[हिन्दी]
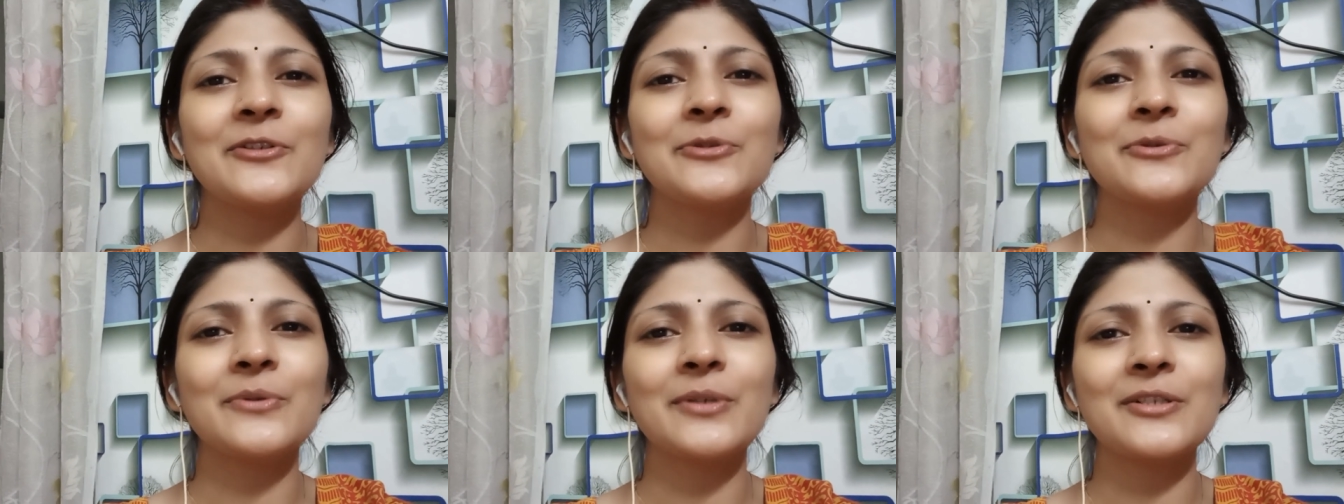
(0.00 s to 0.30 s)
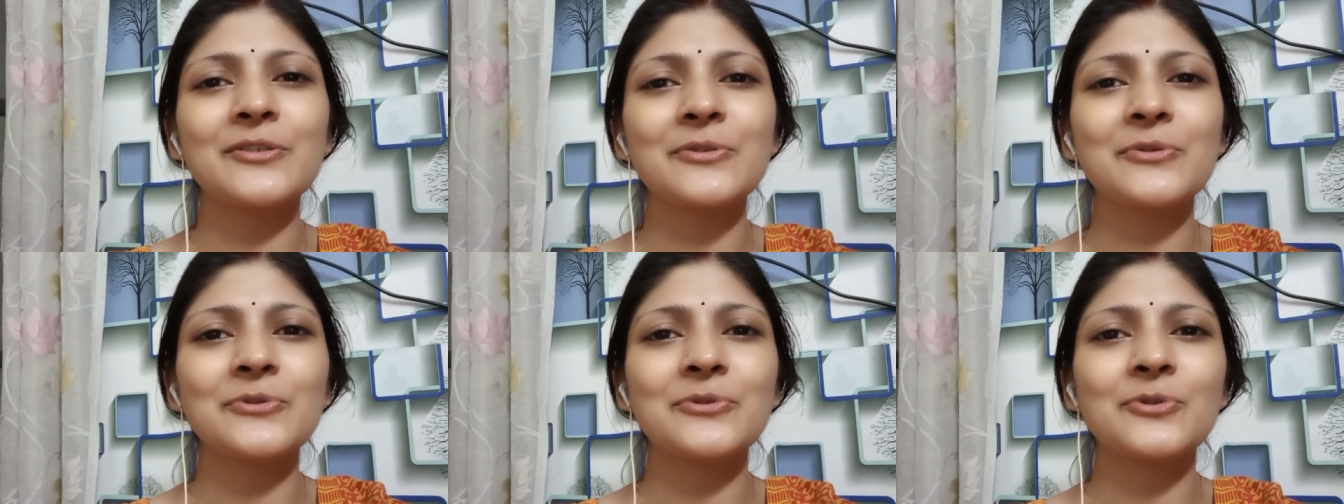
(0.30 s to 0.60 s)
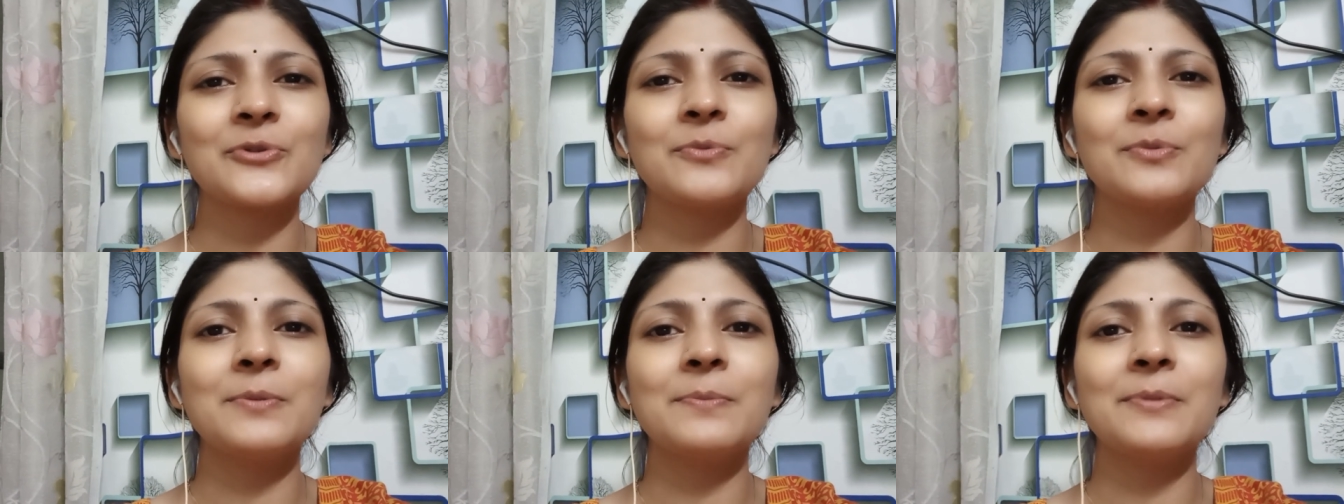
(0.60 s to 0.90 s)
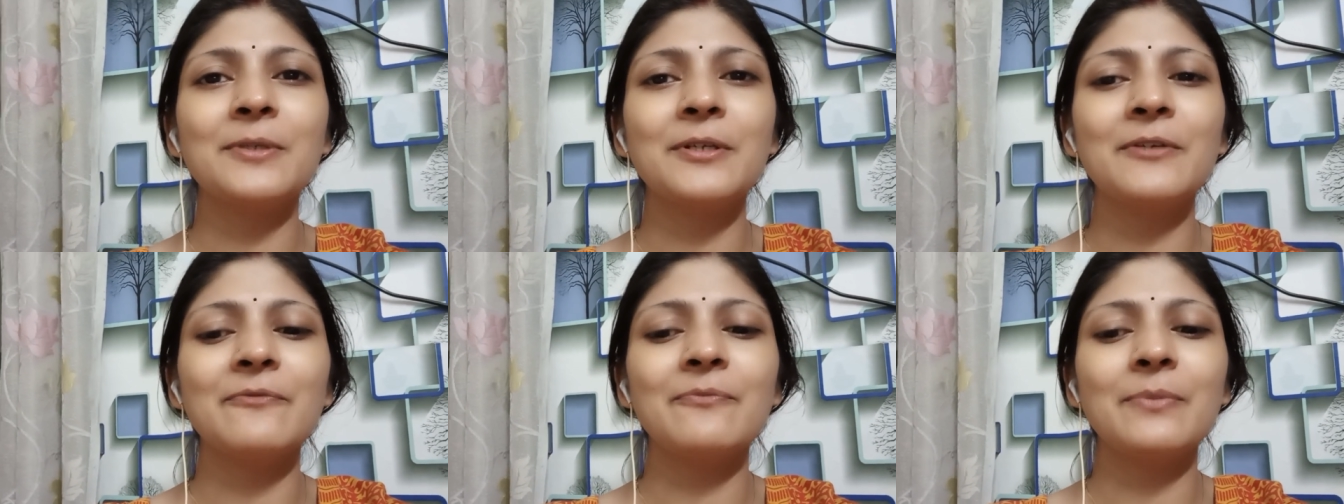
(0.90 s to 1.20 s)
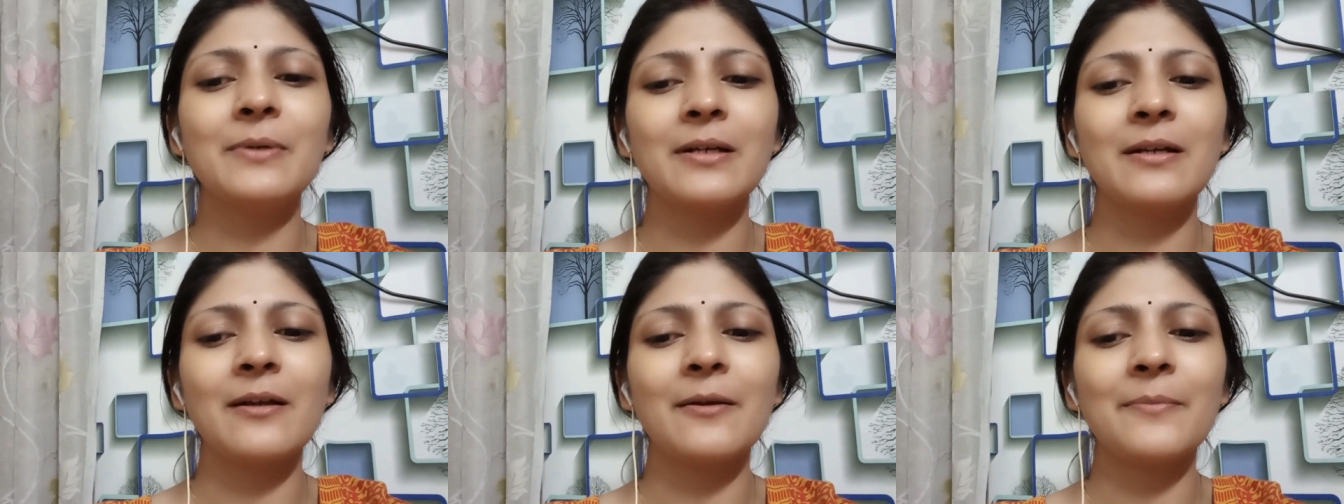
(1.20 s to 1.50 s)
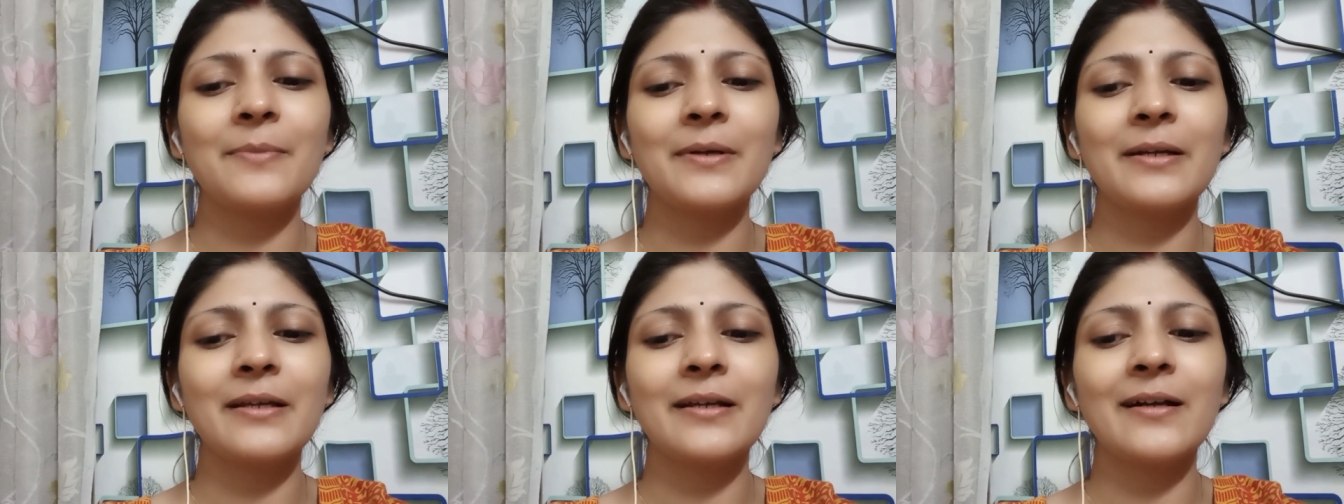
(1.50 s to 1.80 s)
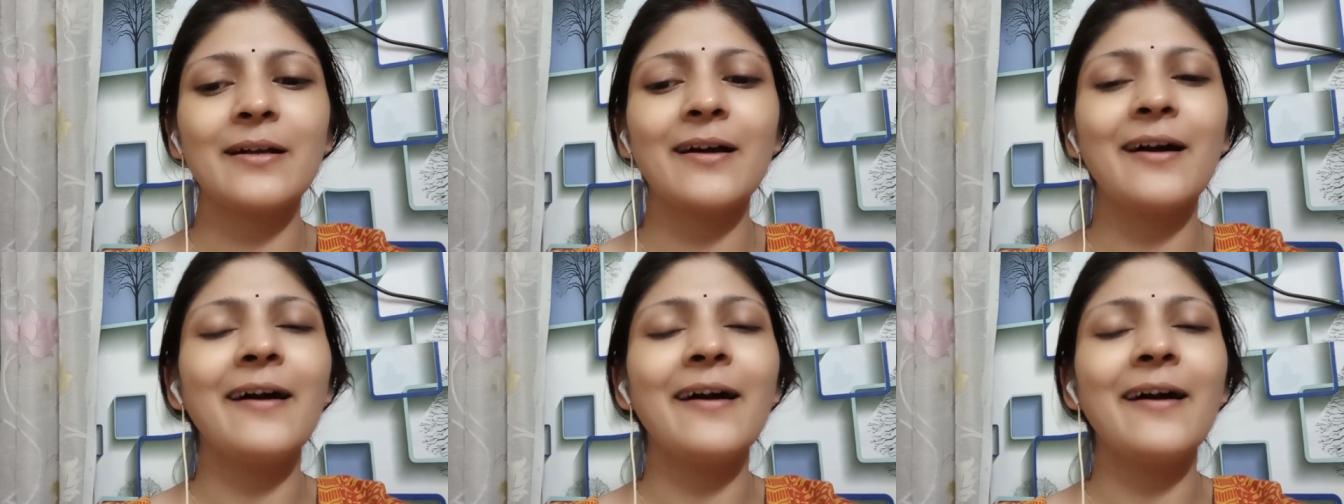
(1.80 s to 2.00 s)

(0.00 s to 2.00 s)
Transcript: थोड़ा सा उसको भी ब्रेव बनना पड़ेगा